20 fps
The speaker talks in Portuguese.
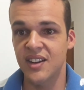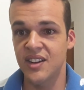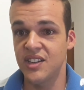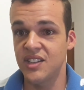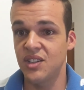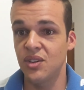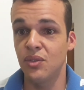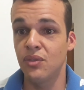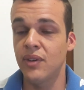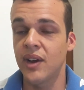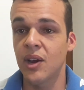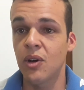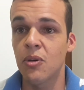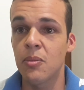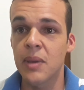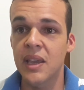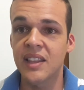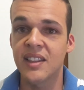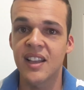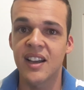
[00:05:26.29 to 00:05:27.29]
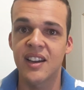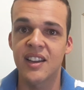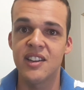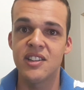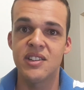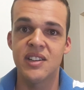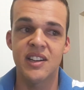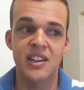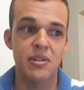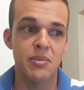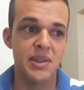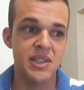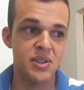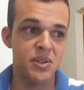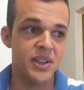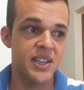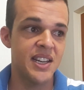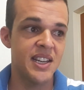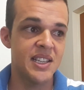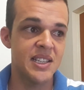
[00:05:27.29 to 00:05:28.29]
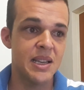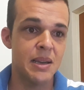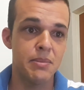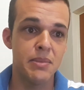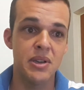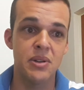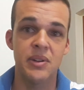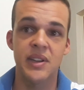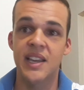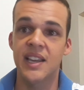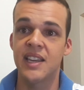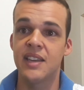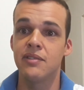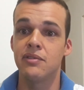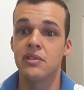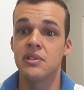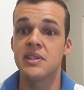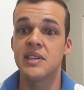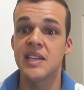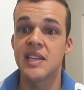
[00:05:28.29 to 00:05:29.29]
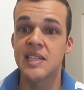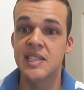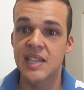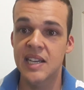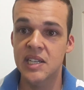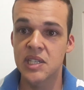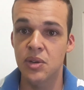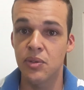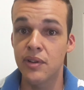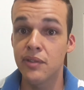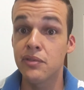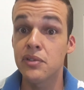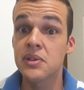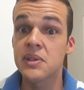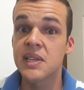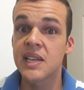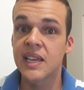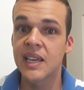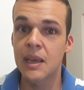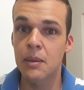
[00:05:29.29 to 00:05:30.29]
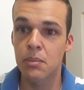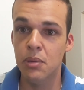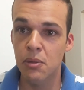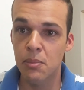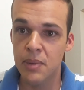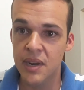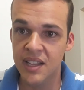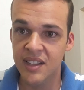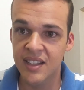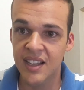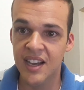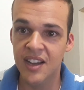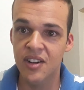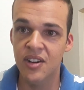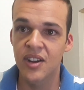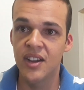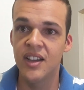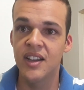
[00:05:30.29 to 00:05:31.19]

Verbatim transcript: A gente não vai comentar criticando, mas eu queria saber o que é que vocês acham. E você que é proprietário,